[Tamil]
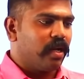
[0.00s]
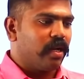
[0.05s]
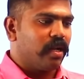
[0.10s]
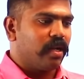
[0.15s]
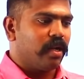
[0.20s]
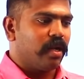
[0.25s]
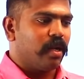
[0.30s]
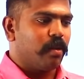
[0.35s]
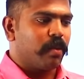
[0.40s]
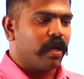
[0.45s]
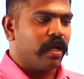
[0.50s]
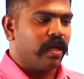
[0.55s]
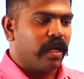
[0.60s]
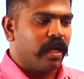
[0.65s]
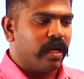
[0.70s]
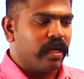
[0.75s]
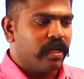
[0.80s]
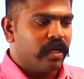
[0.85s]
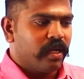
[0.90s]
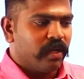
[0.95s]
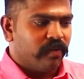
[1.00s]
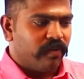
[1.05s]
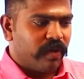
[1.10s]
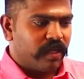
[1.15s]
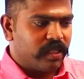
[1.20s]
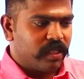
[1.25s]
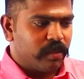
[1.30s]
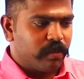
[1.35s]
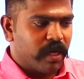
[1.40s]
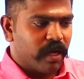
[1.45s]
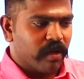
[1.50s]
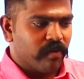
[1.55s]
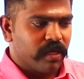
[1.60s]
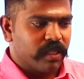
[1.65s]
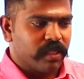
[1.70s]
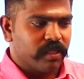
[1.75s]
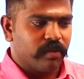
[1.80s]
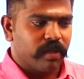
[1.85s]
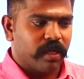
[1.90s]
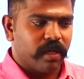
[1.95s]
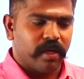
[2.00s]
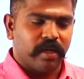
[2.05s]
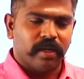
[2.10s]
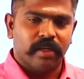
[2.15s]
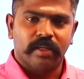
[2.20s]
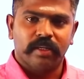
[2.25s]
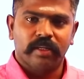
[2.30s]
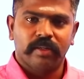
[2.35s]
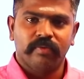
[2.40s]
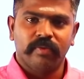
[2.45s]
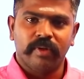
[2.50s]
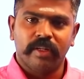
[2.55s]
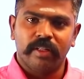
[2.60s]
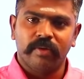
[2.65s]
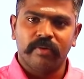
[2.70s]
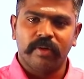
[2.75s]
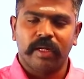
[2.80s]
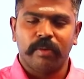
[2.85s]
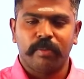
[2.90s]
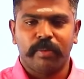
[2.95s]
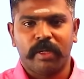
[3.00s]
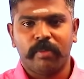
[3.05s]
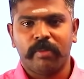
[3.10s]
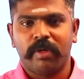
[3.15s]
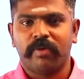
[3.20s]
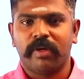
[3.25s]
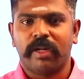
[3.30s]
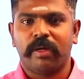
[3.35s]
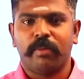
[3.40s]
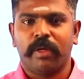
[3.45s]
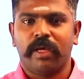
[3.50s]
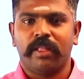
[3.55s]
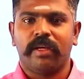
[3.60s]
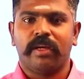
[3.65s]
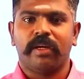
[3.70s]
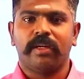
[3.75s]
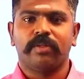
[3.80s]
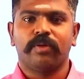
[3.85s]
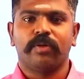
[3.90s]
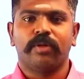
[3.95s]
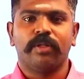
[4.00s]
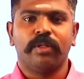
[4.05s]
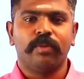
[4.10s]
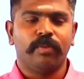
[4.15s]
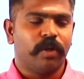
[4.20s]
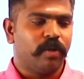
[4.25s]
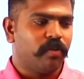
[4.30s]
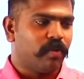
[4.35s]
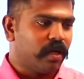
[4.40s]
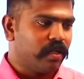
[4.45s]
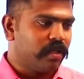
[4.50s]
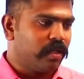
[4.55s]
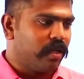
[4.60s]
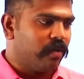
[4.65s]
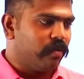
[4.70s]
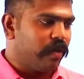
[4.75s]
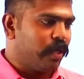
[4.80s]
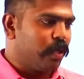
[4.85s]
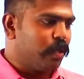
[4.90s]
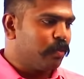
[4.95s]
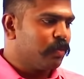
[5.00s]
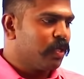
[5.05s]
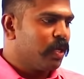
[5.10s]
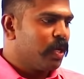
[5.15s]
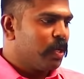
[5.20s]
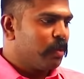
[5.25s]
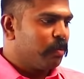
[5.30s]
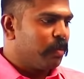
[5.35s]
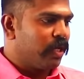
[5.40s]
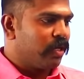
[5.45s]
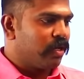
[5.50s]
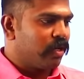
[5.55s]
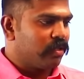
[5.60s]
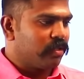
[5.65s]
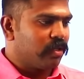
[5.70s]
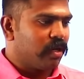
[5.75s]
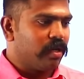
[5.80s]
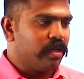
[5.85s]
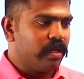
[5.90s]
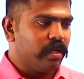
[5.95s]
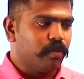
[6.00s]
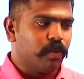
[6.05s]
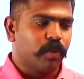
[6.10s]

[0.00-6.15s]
எல்லாரும் நல்லா படிங்க வெற்றி மேல் வெற்றி வர விருது வர பெருமை வர மேதைகள் சொன்னது போல் வாழ்ந்திட வேண்டும் பெற்ற தாயின்